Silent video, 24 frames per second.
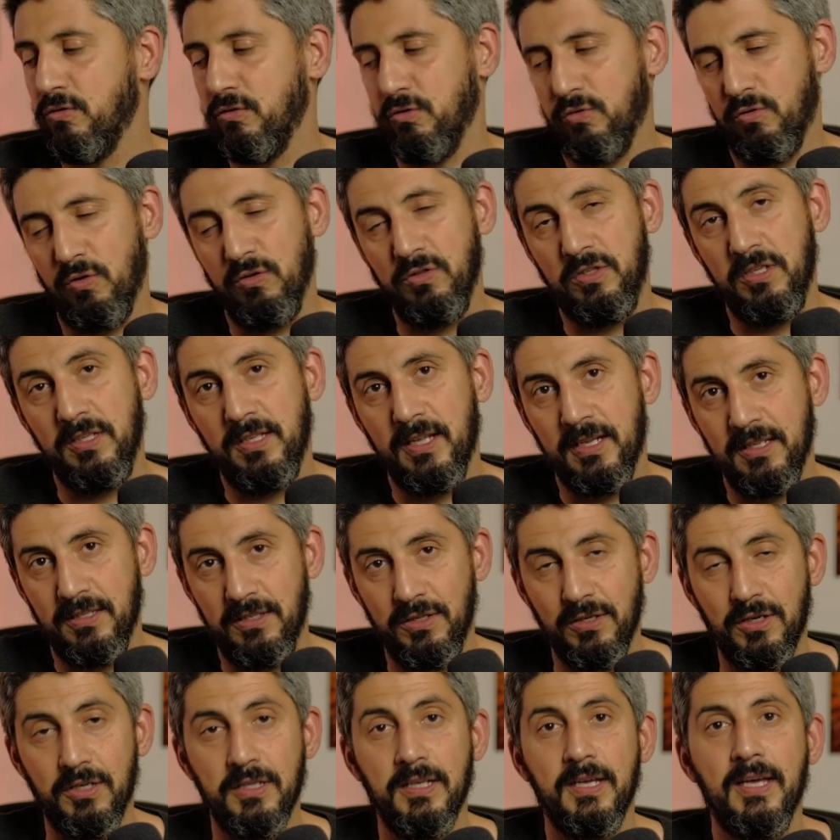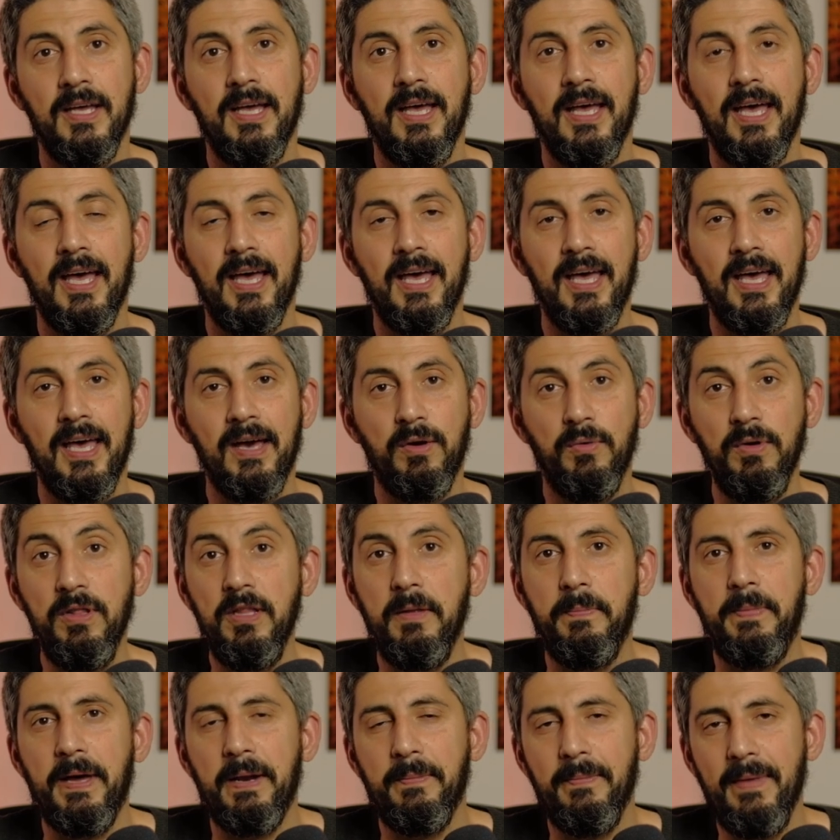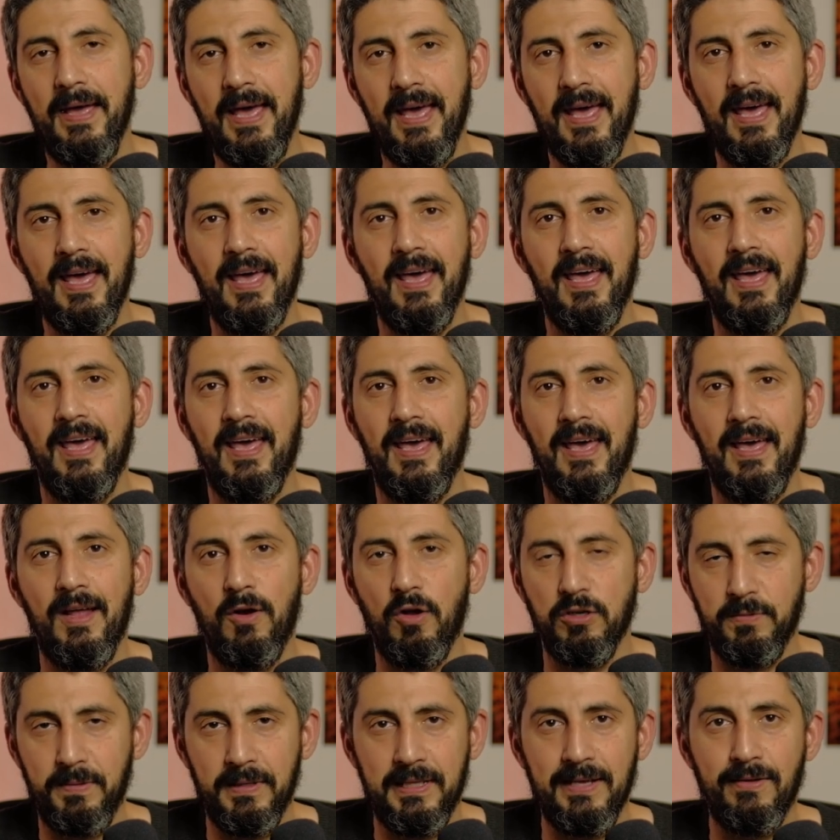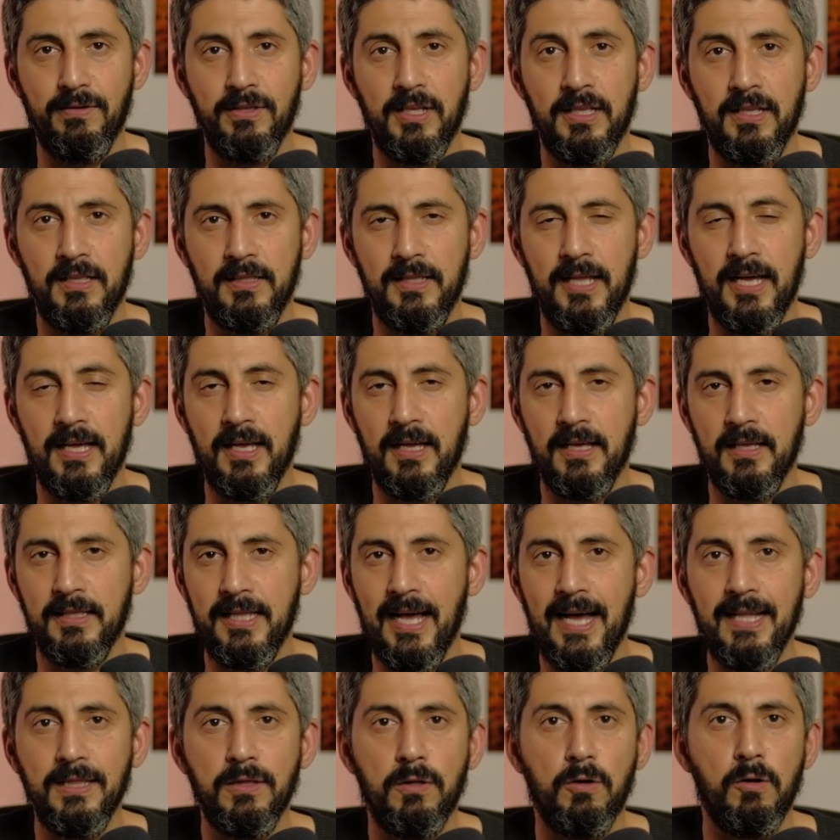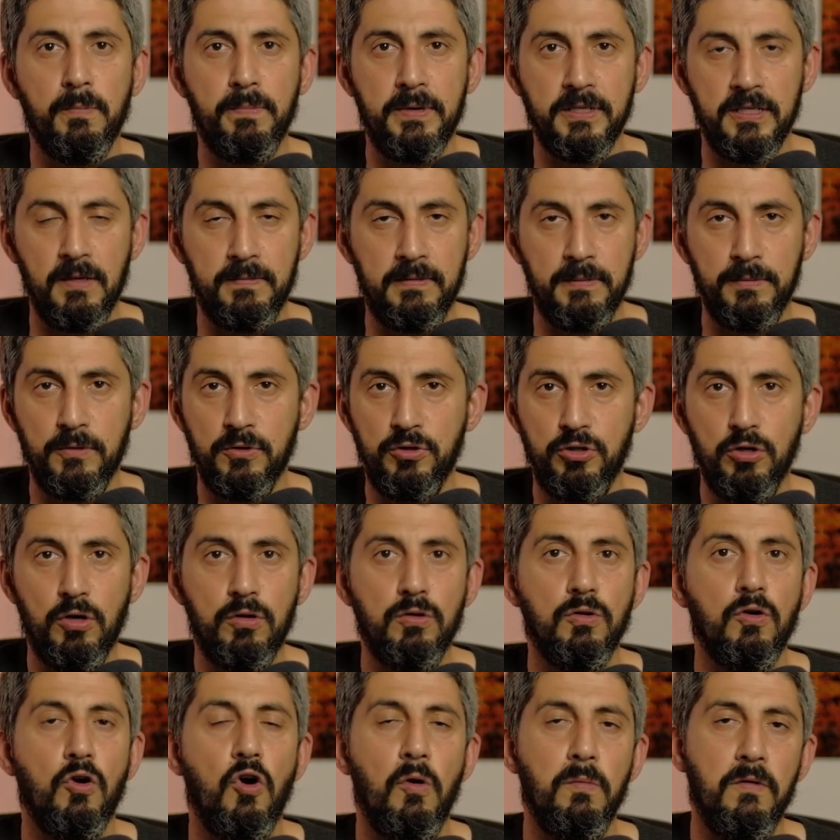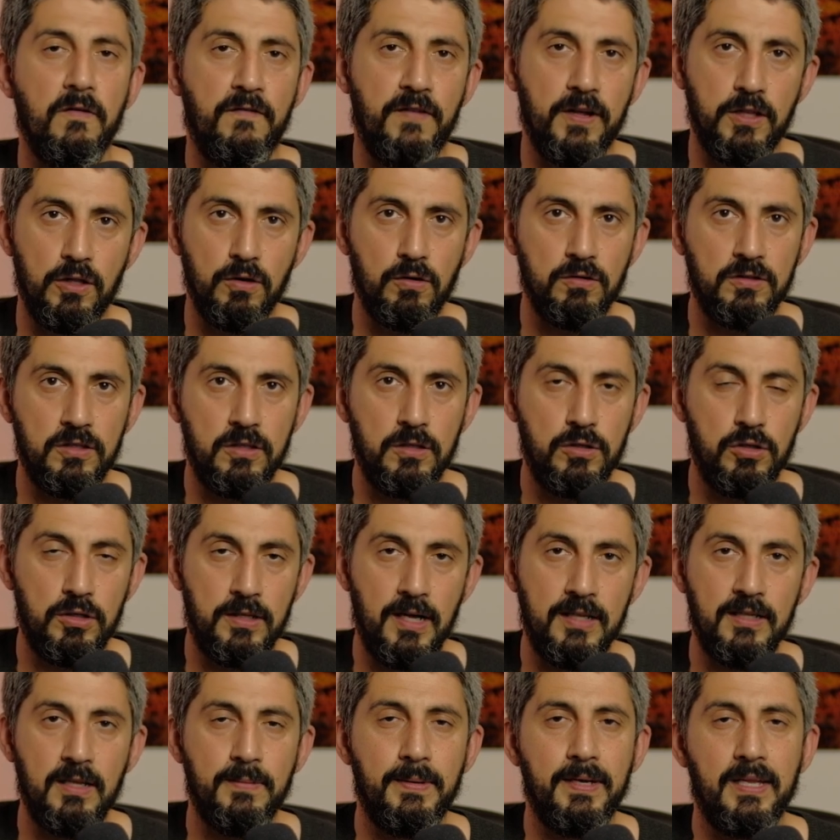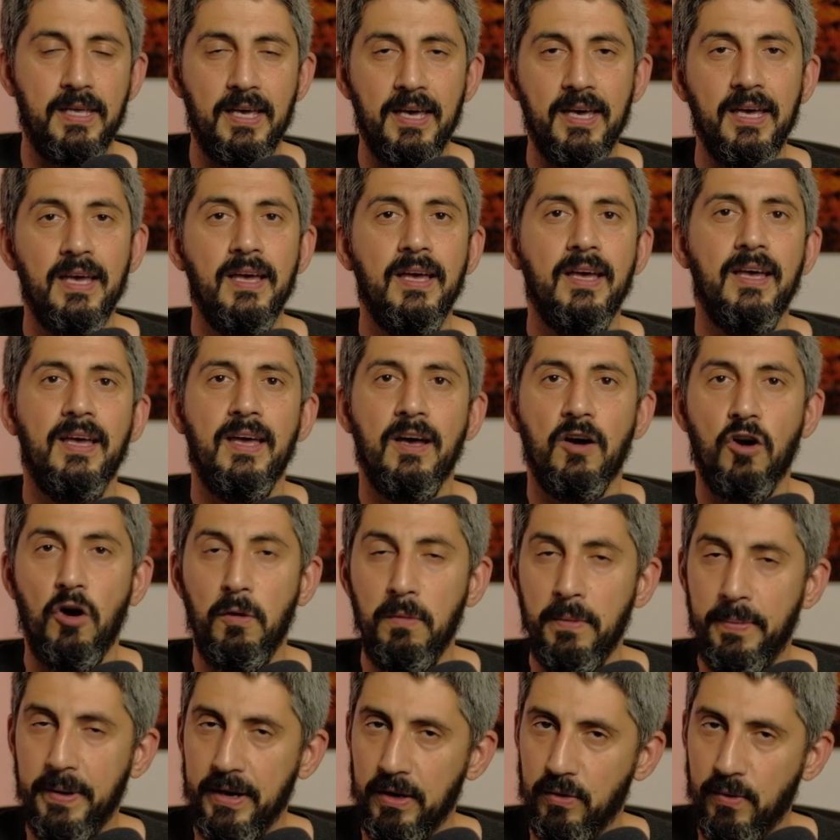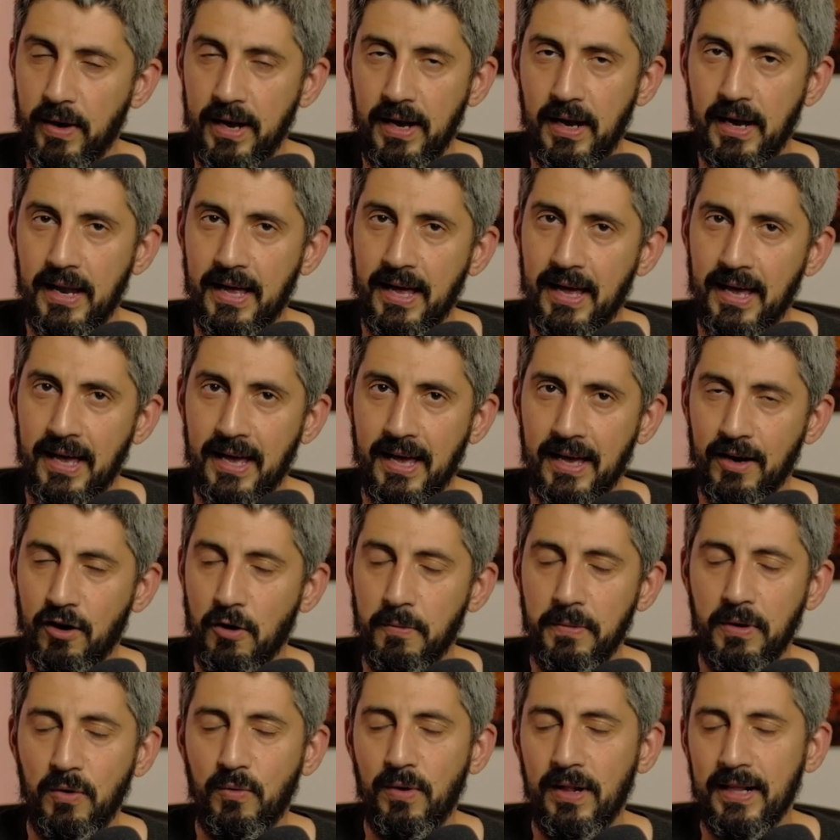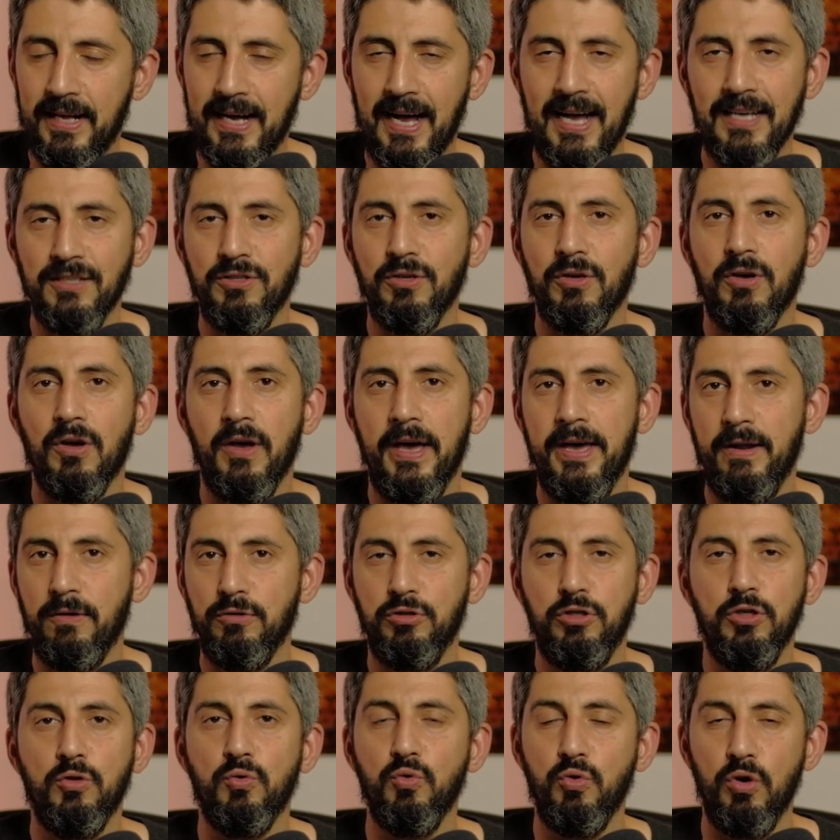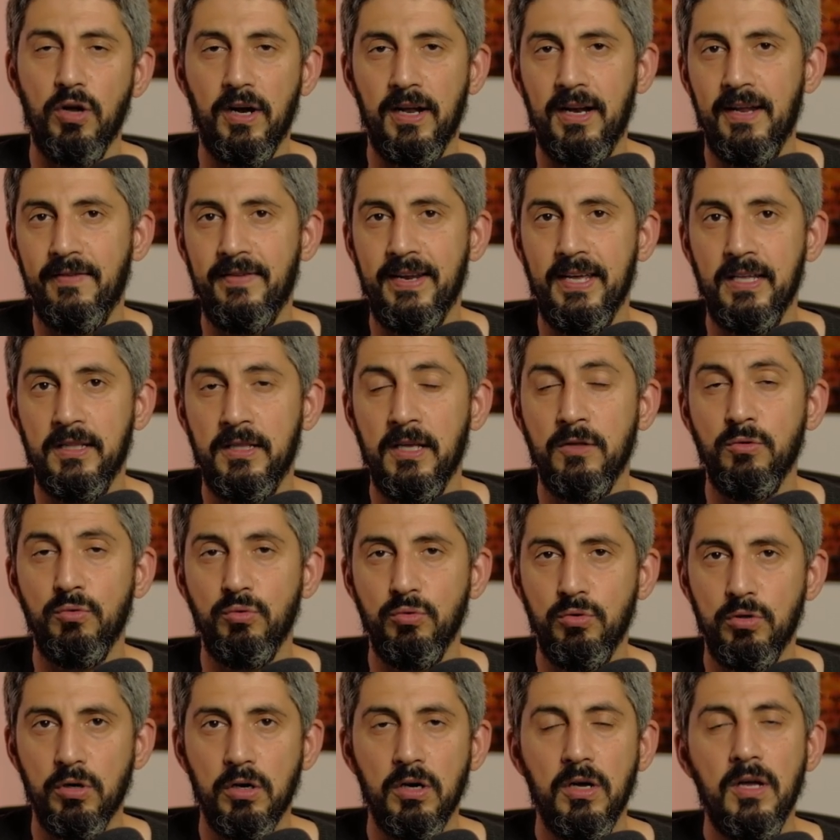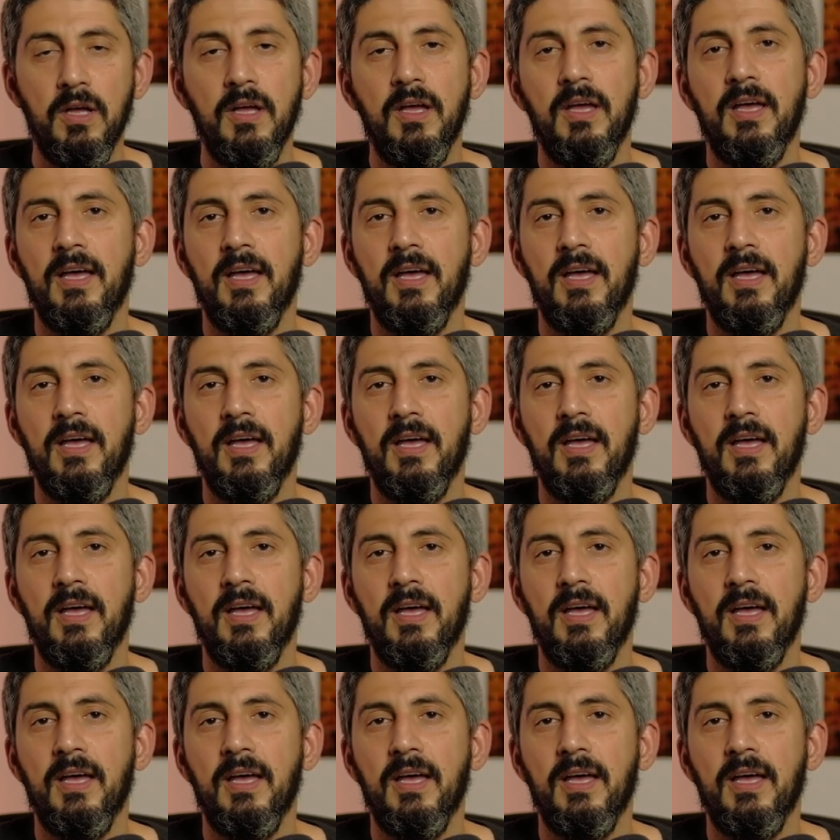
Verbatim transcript: considerazioni. Eh, quindi per me eh, lo aspettavo da, da, tanto, l'ho preso al primo giorno come ho fatto con 1680 perché come, per quel, come in quel caso ero sicuro che l'avrei tenuto,